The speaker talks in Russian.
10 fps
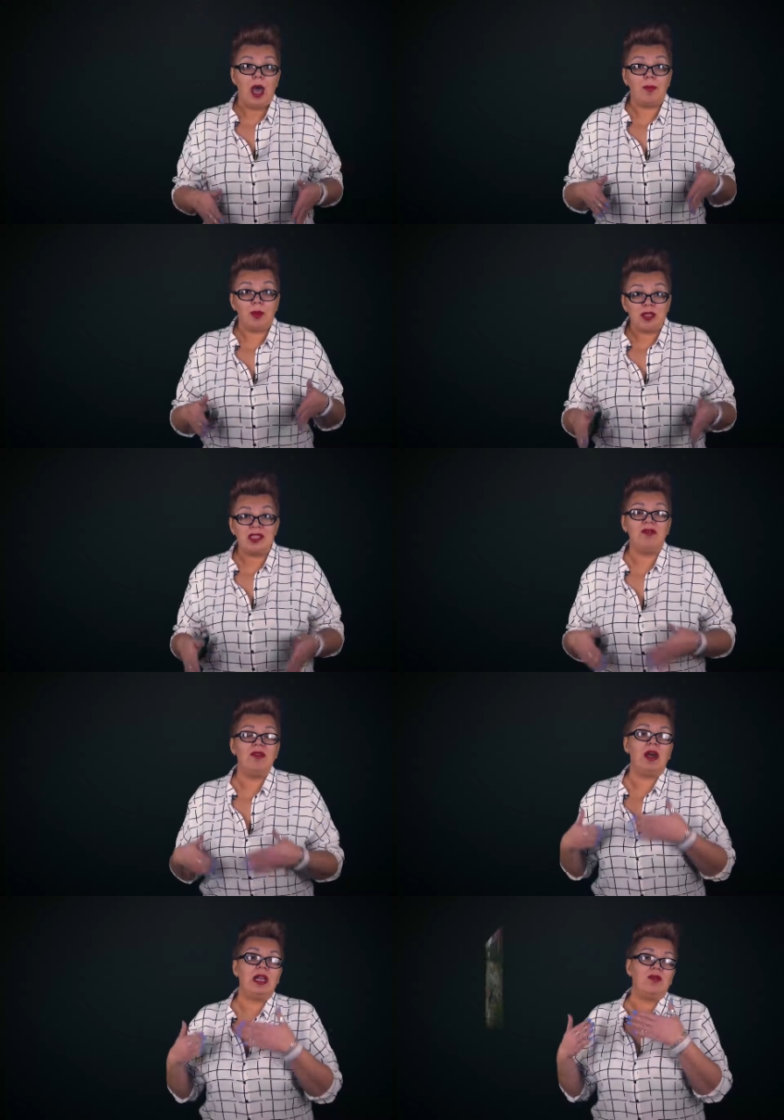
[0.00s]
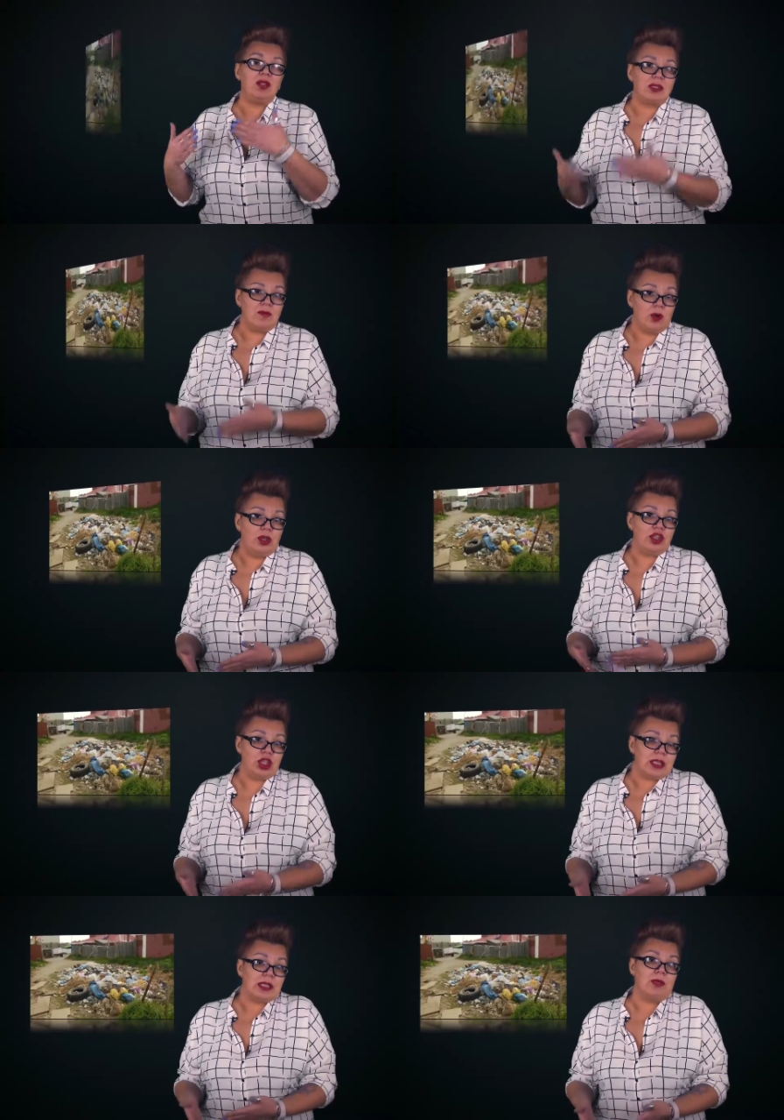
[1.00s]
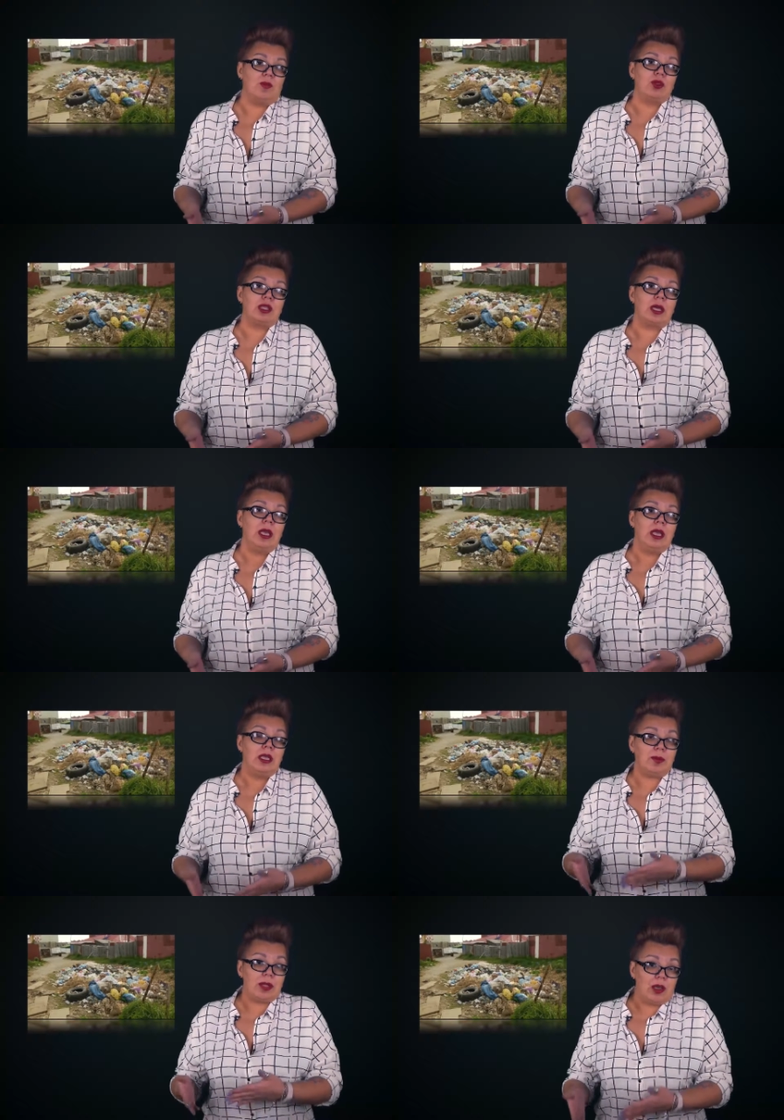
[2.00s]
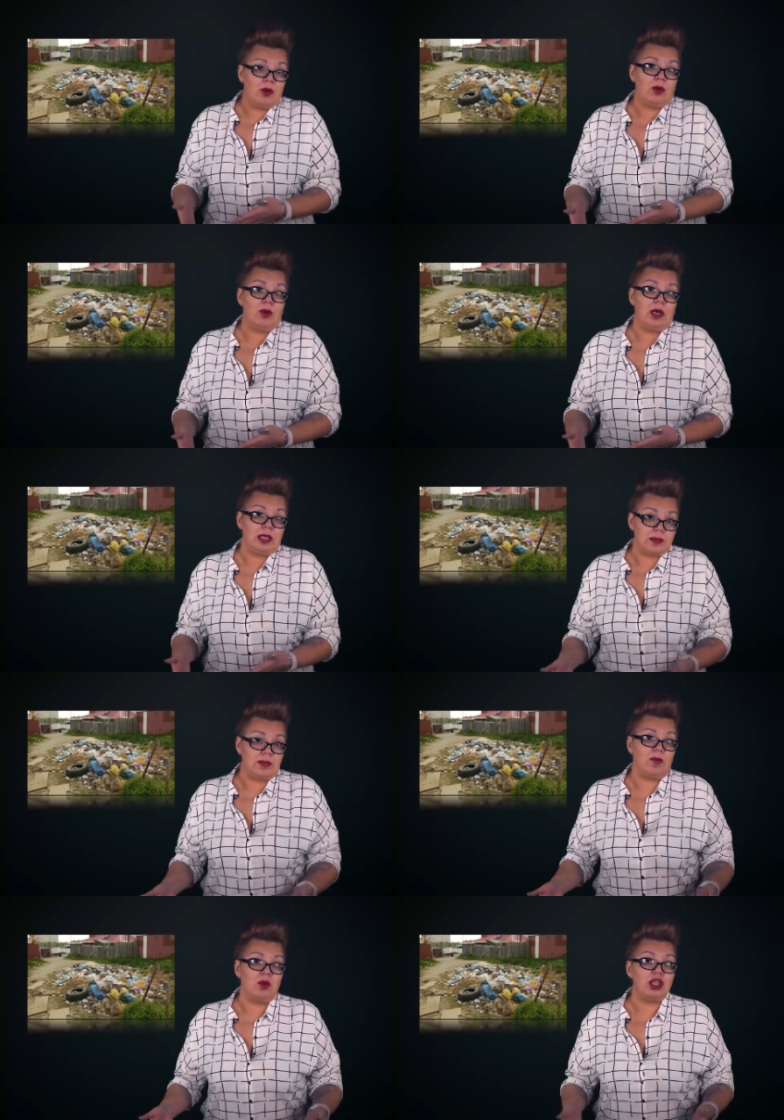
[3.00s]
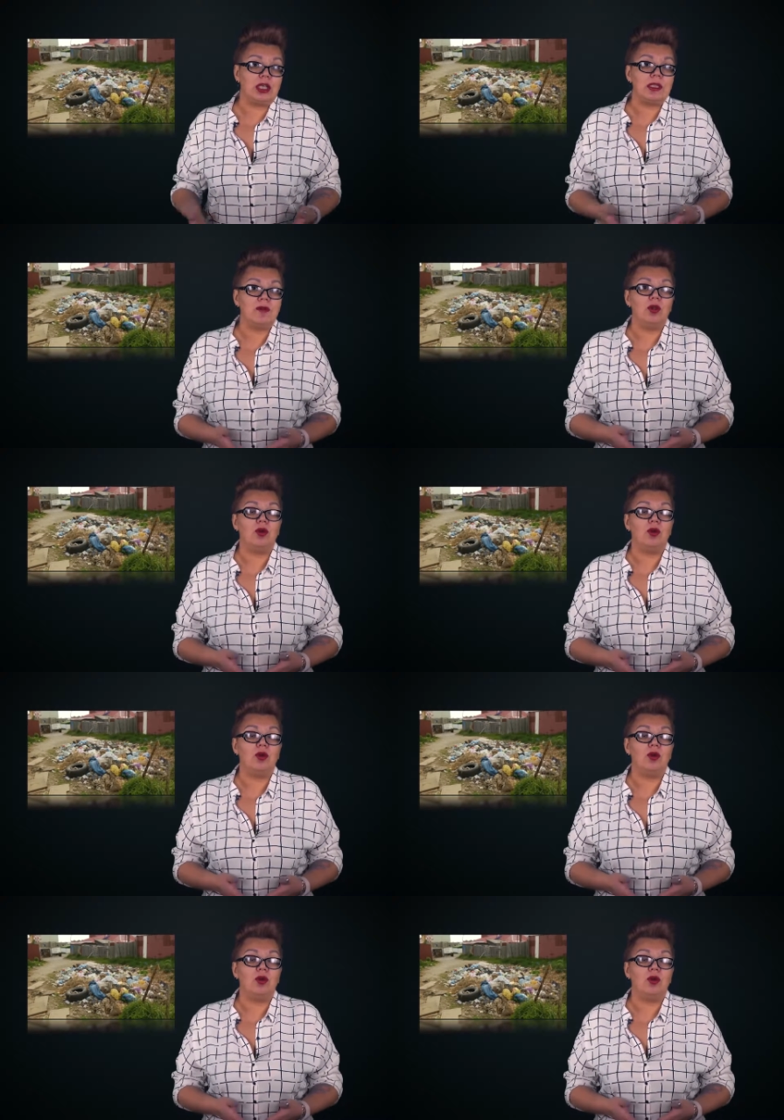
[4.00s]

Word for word: а просто вываливают свой частный мусор неподалеку от своего частного